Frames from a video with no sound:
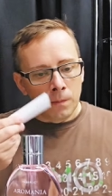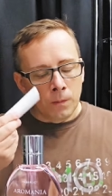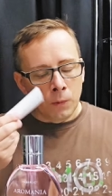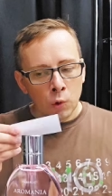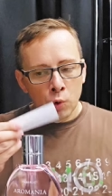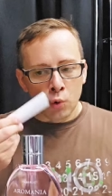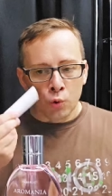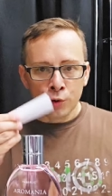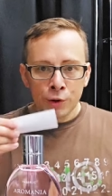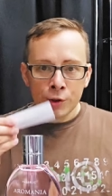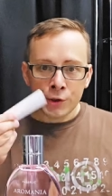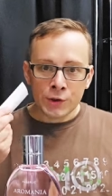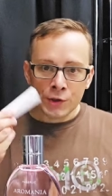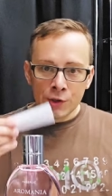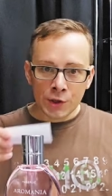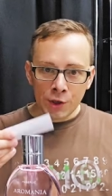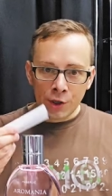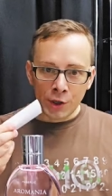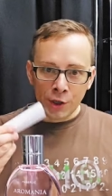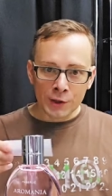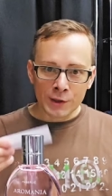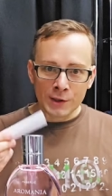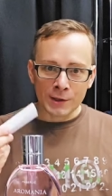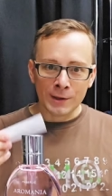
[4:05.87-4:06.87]
Но он
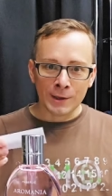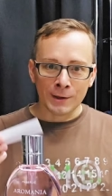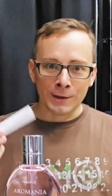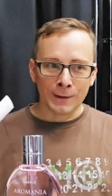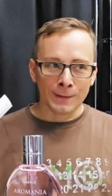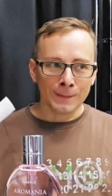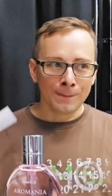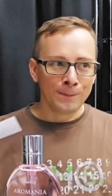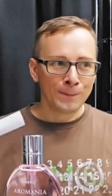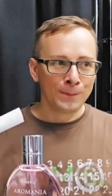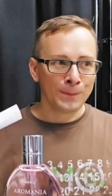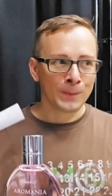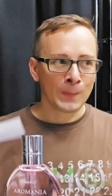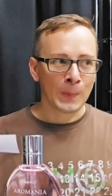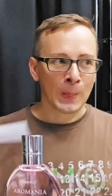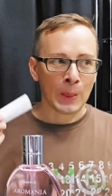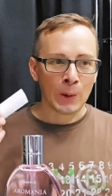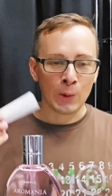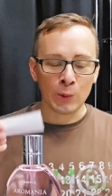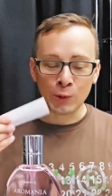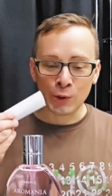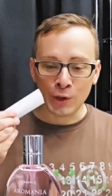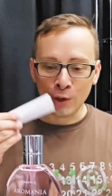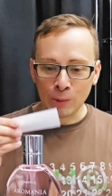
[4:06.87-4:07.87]
интересный.
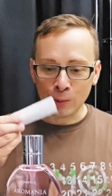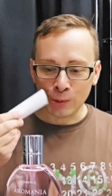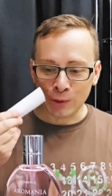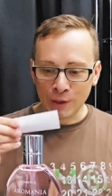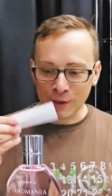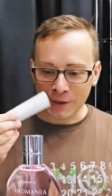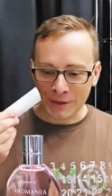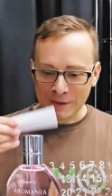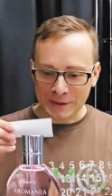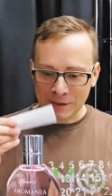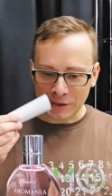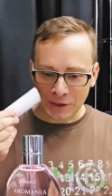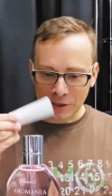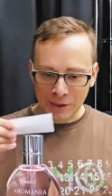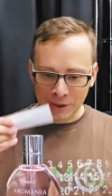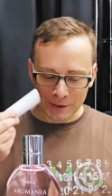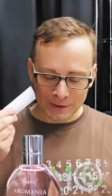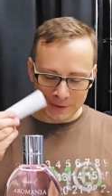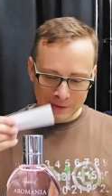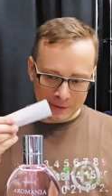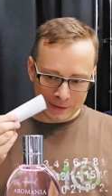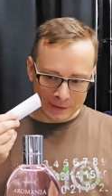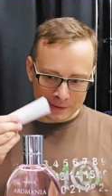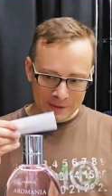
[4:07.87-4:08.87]
Он какой-то
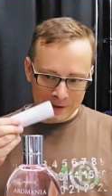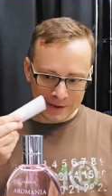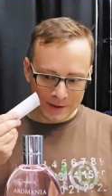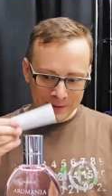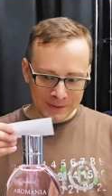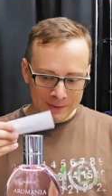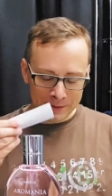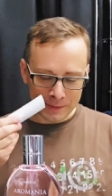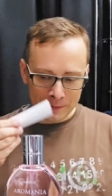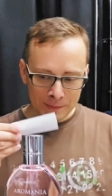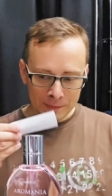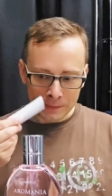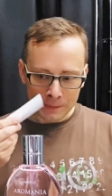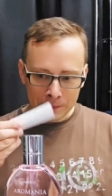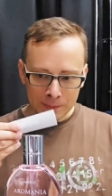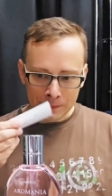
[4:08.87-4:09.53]
интересный, знаете.